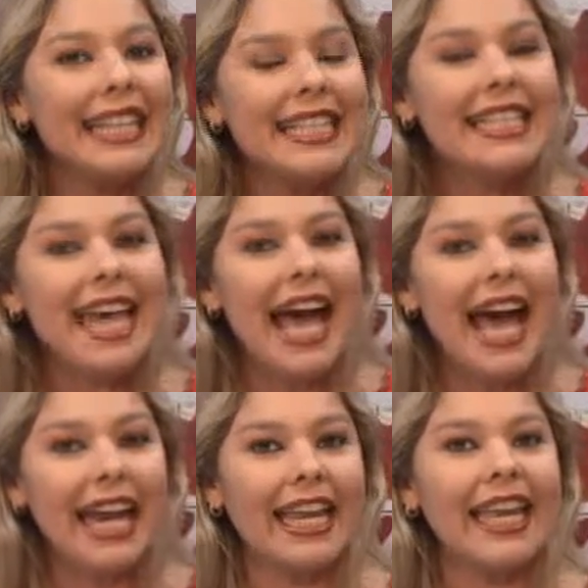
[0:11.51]
hincha
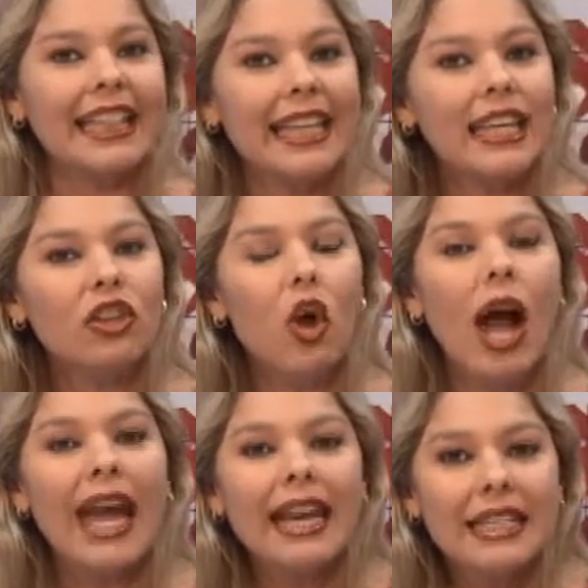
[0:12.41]

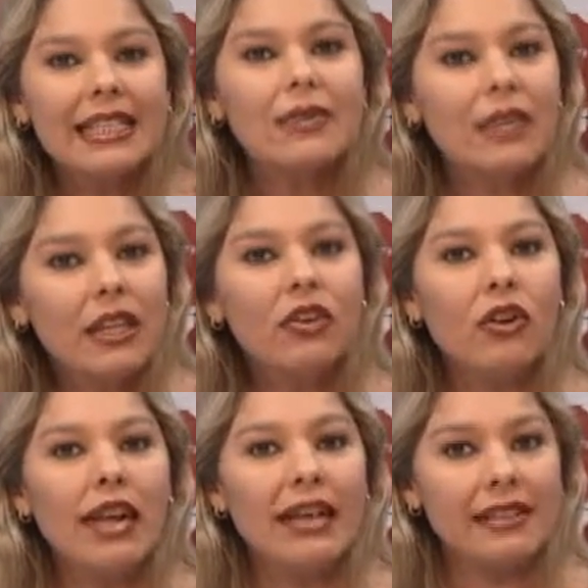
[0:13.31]
argentino ha
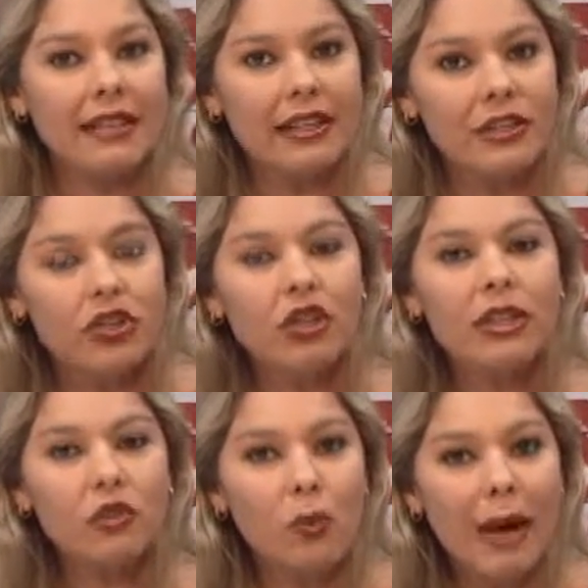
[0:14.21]
recibido a la
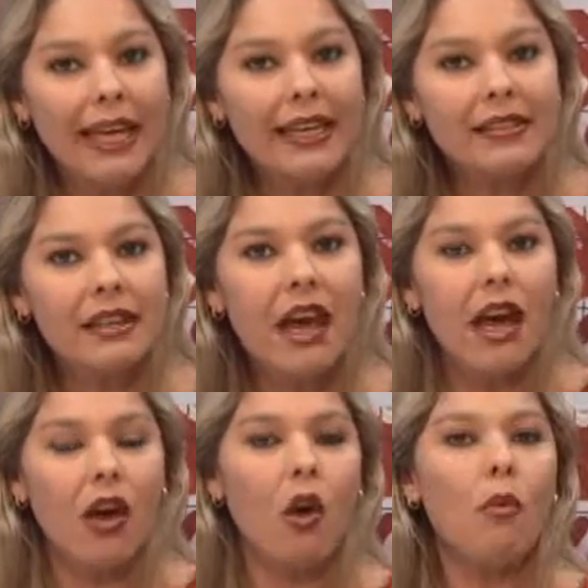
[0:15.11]
selección de su país
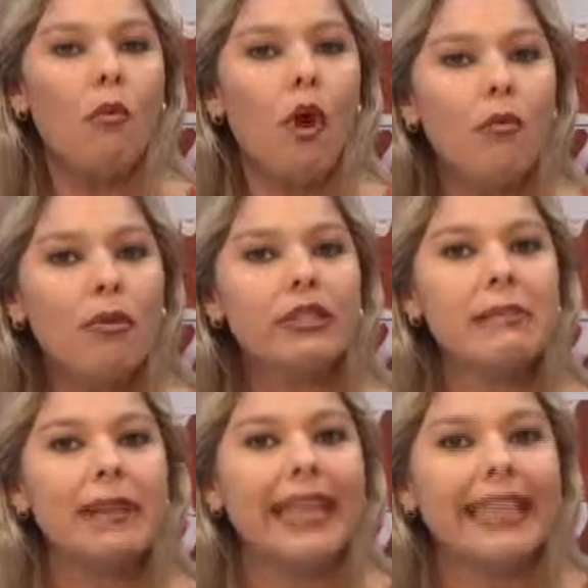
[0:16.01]
con bombos
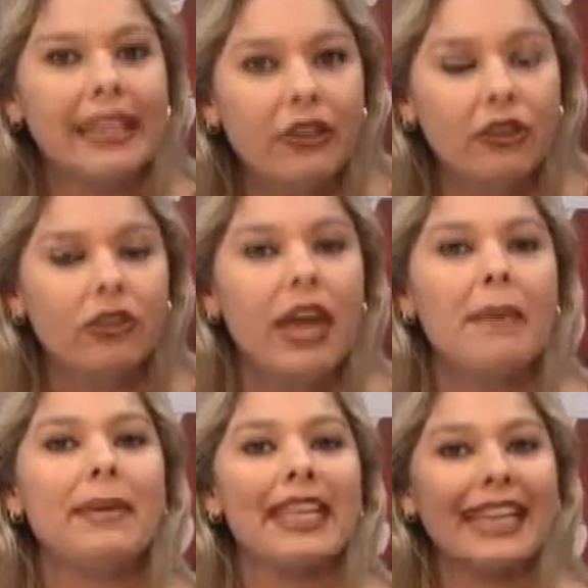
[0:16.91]
y platillos,
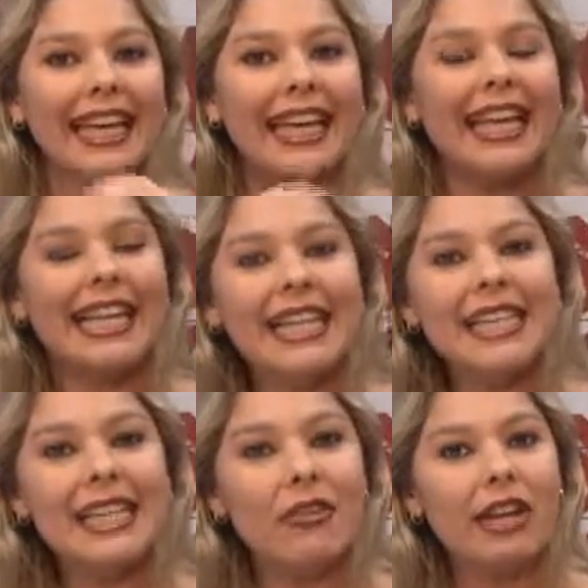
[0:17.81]
mientras que el
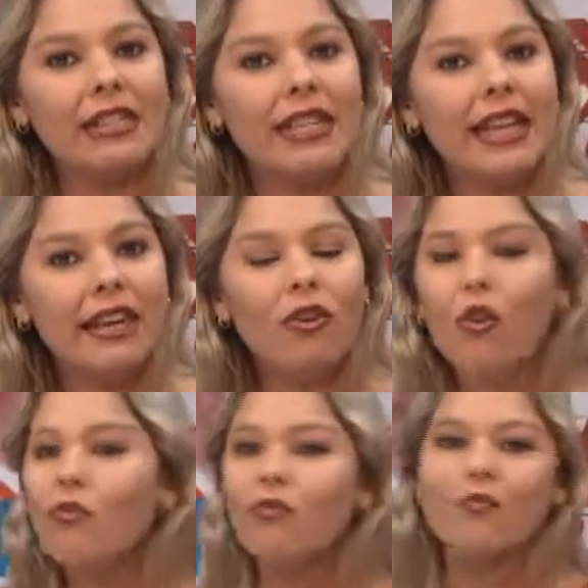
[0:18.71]
hincha
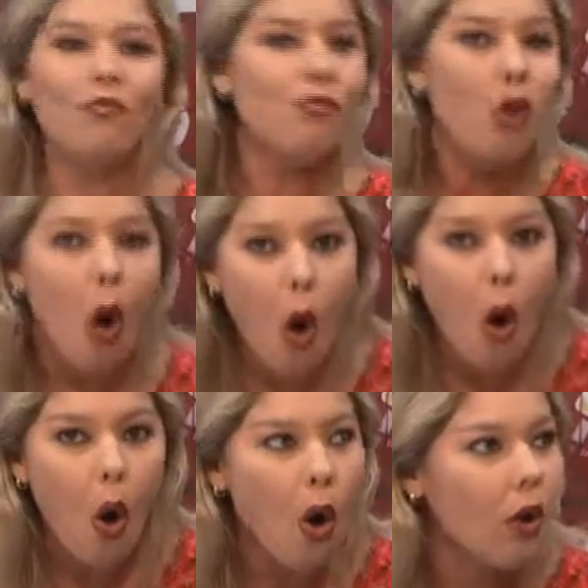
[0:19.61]
brasilero
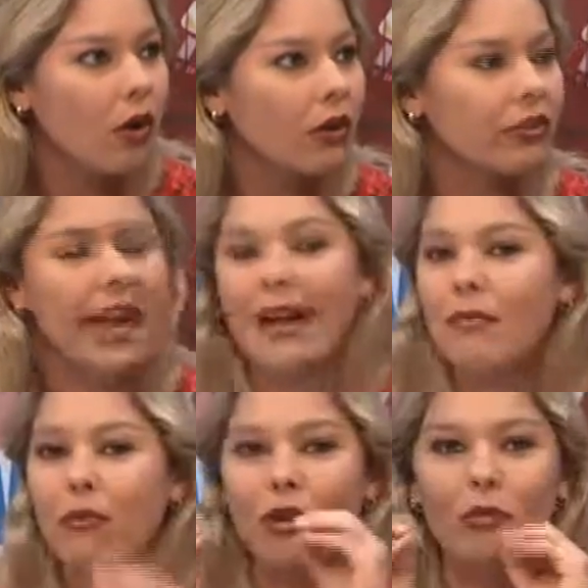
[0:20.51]
no. O sea,
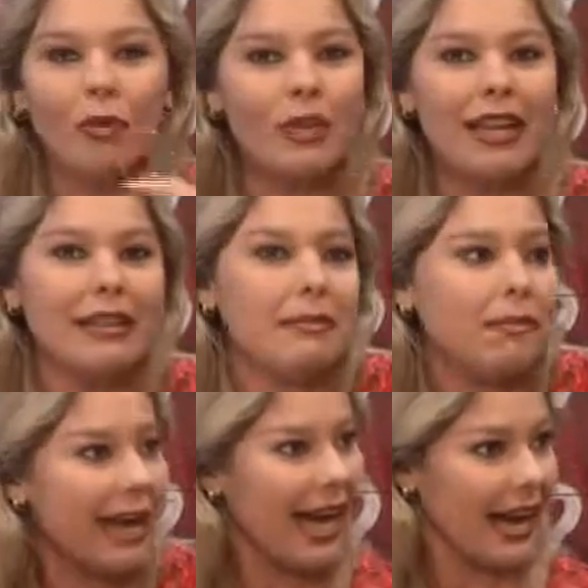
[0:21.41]
por poco les
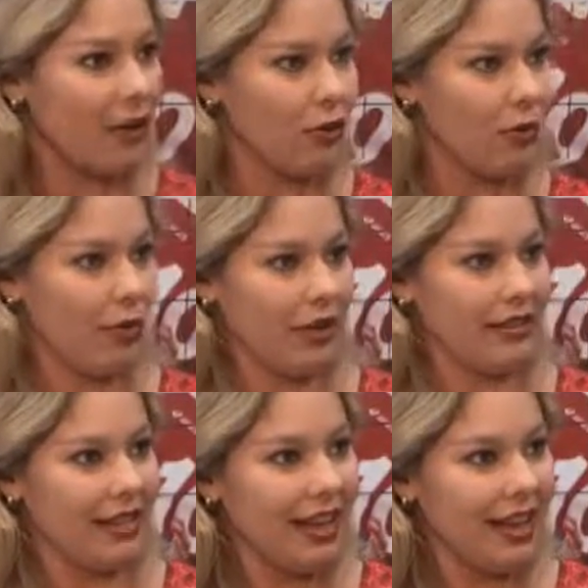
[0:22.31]
pegan a los
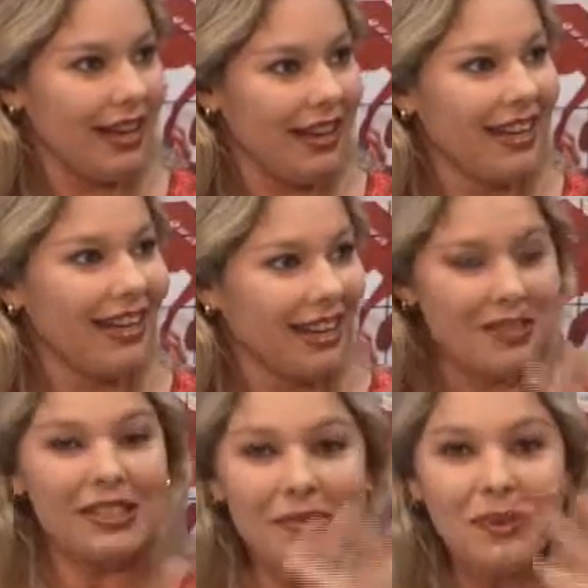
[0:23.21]
pobres, ¿ah?
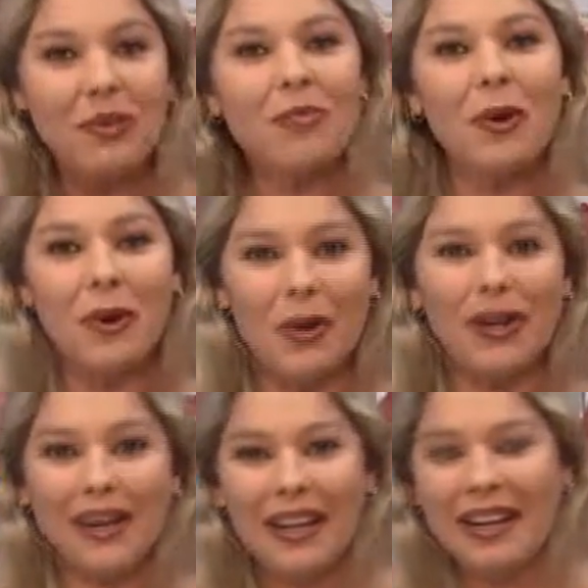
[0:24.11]
Revisemos un poco el,